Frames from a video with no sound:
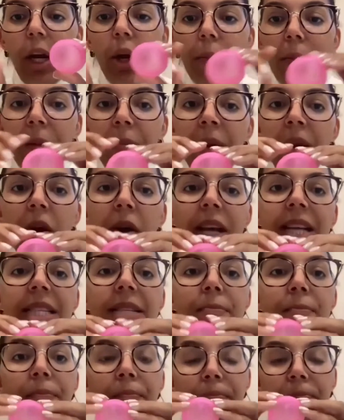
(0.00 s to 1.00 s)
Lo primero es
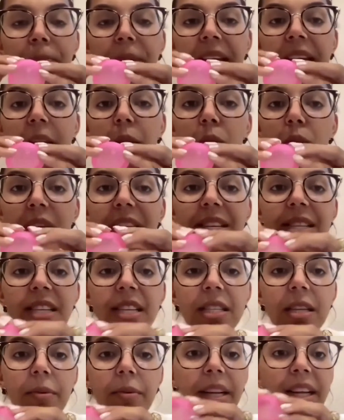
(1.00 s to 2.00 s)
que tú tienes
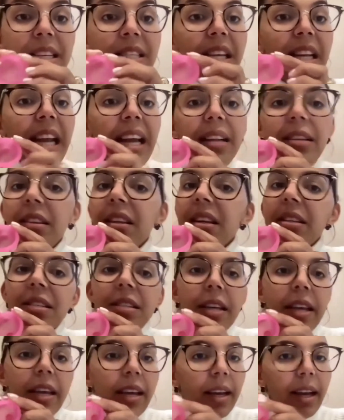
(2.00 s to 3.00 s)
que saber que si la entras
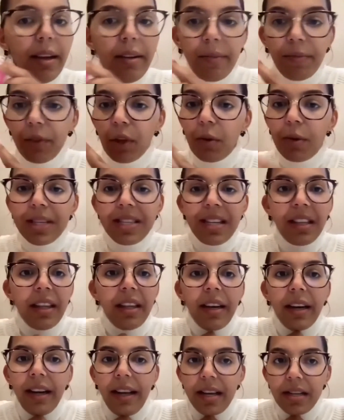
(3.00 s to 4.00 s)
seca, no vas a
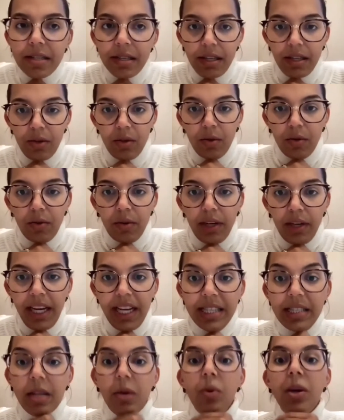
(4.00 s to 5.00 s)
tener éxito.
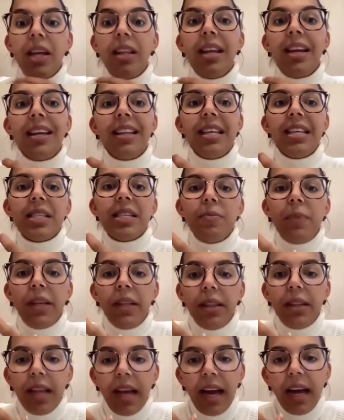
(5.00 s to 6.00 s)
Esa es una de las
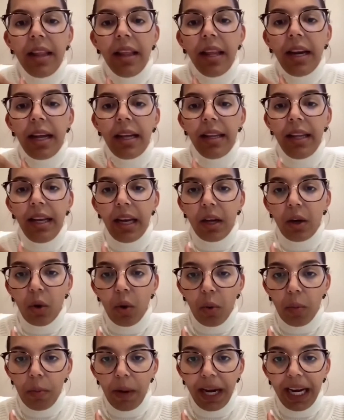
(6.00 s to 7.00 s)
desventajas de la, de la
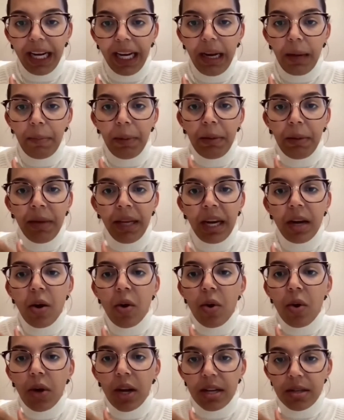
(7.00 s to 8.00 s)
copa, la primera
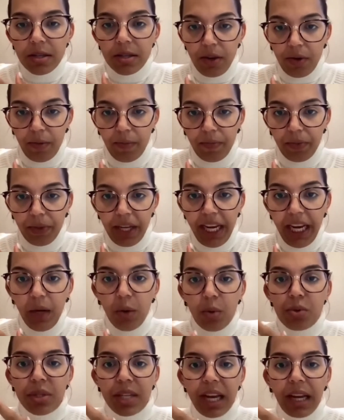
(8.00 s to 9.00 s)
colocación.
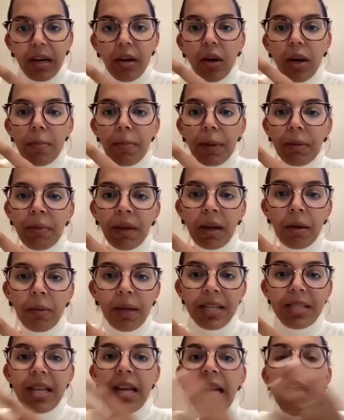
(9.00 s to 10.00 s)
El usarlo la primera
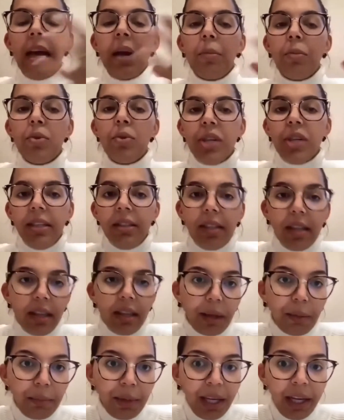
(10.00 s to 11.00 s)
vez, mucha gente le
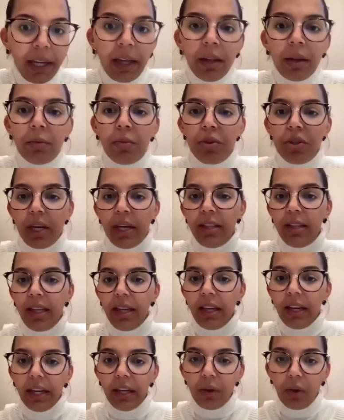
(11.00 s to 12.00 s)
da miedo, mucha gente
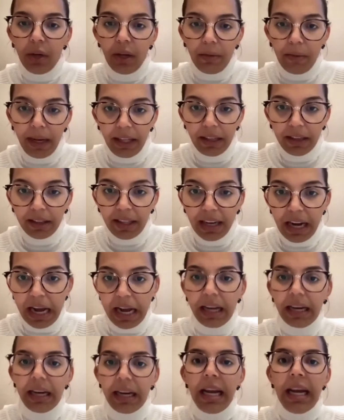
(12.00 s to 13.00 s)
cree que no le va a
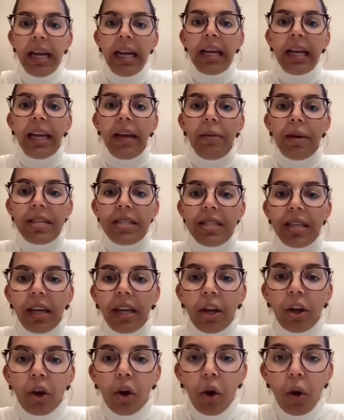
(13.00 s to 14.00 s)
entrar, que va a ser
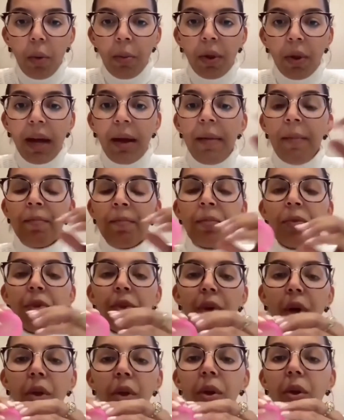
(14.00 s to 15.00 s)
incómoda.
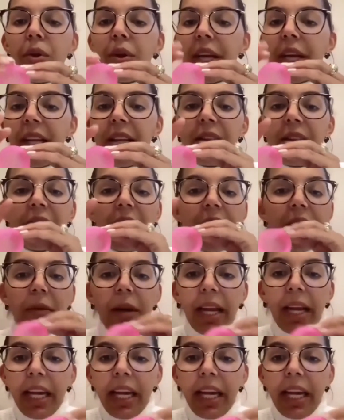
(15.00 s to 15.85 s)
Todo lo que entre en la